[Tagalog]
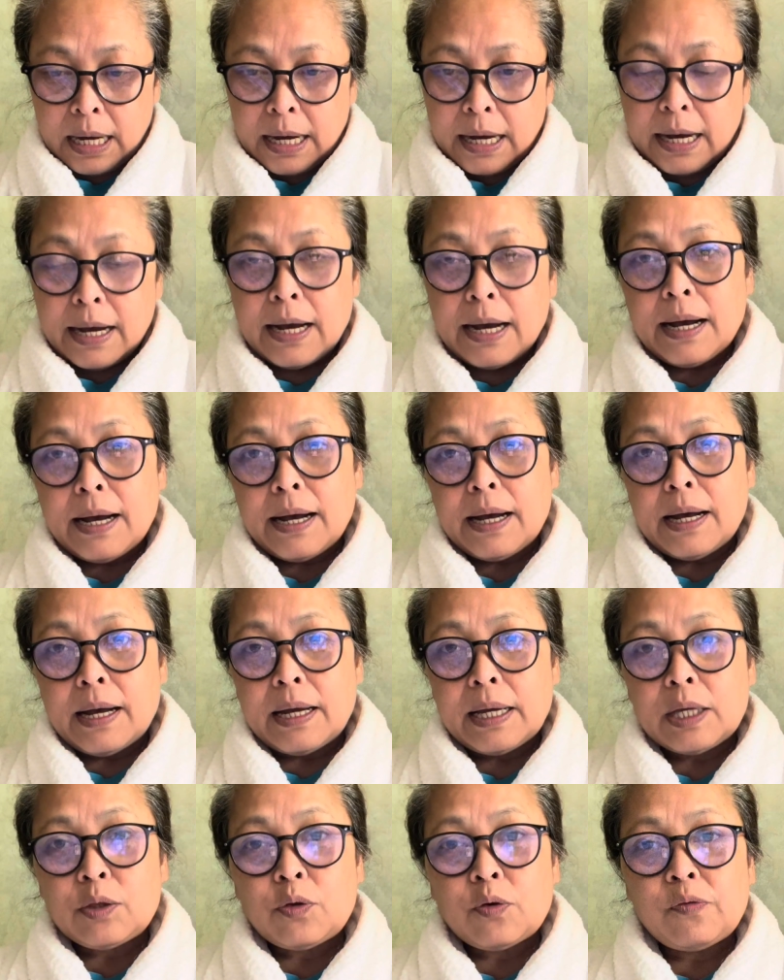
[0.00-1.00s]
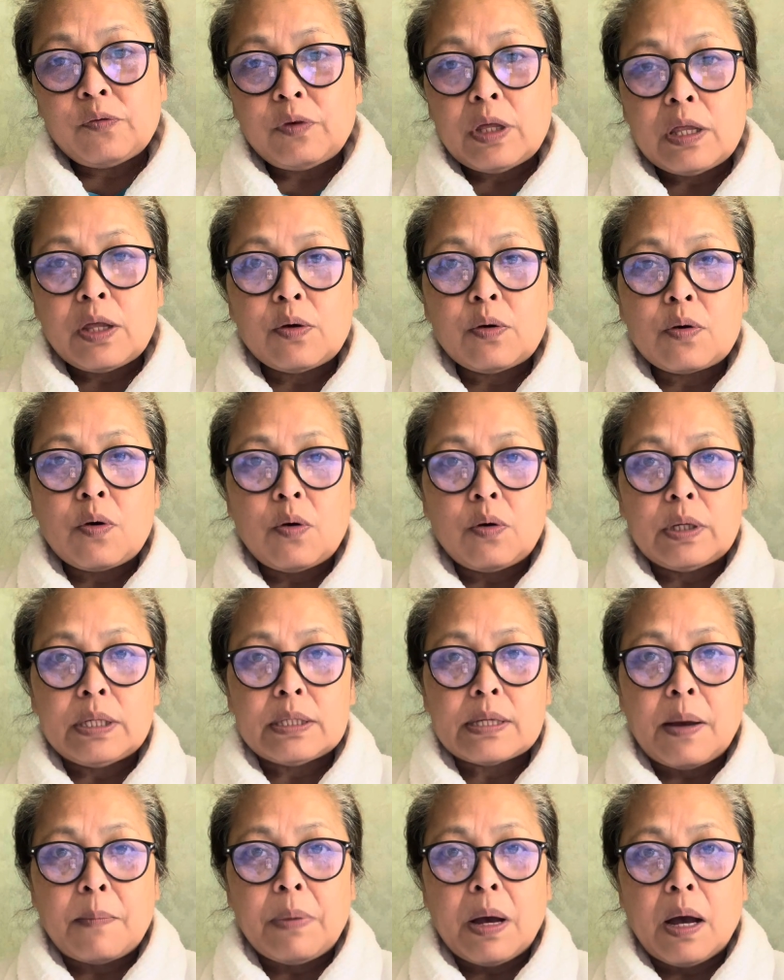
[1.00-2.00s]
uh, itong video ko
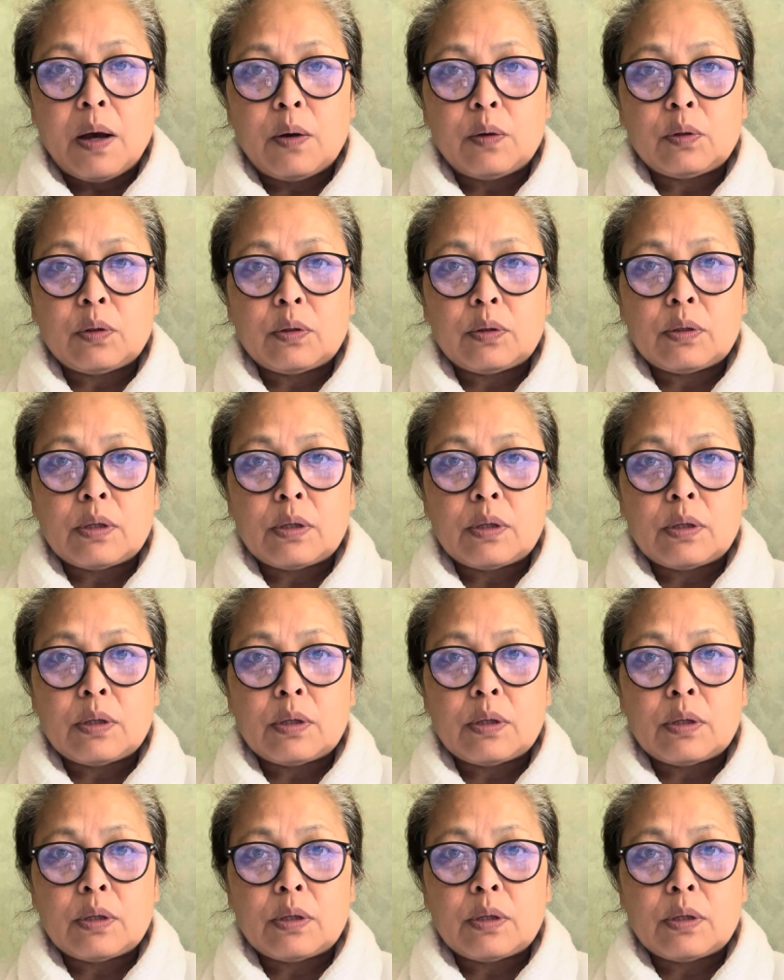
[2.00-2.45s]
is about